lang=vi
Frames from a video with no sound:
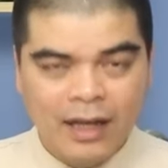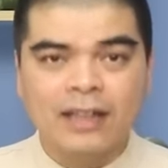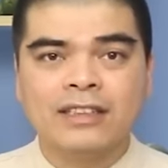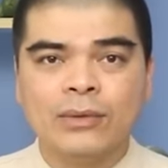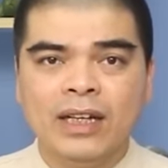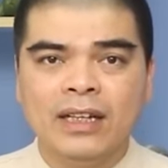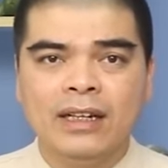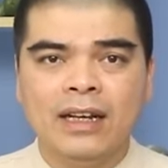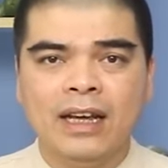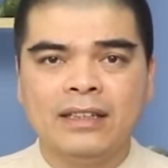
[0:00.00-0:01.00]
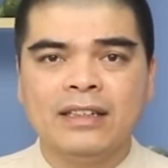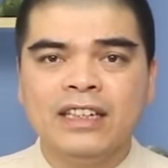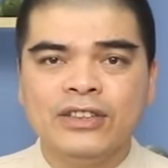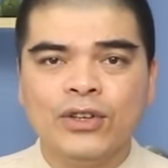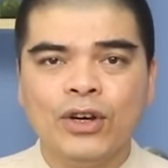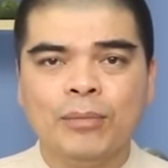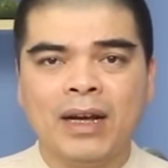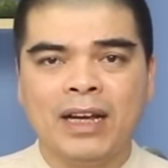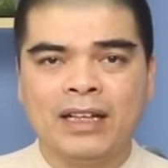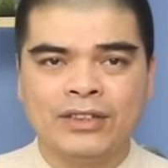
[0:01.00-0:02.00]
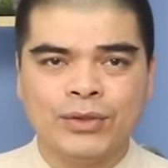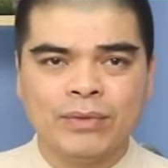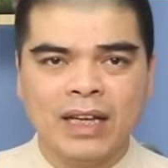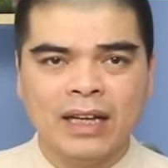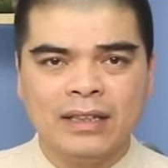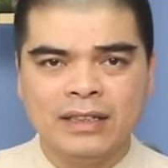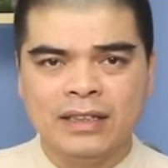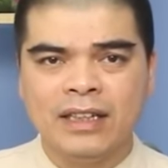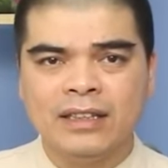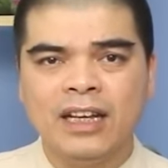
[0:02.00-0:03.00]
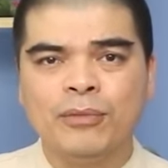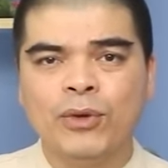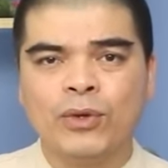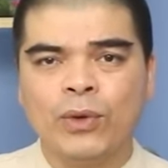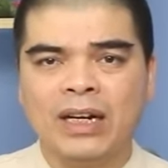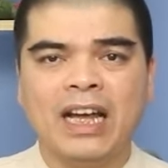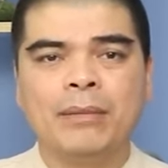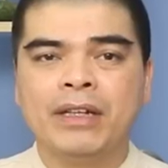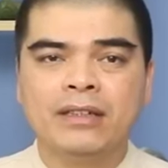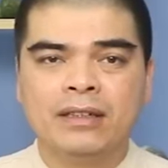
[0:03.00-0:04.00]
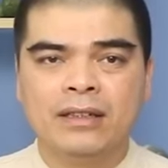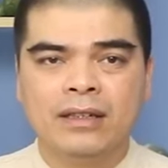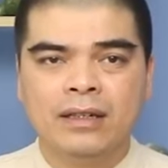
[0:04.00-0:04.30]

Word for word: À, sau đây là những lý do mà chúng ta chỉ nên thờ một hoặc là hai bát hương.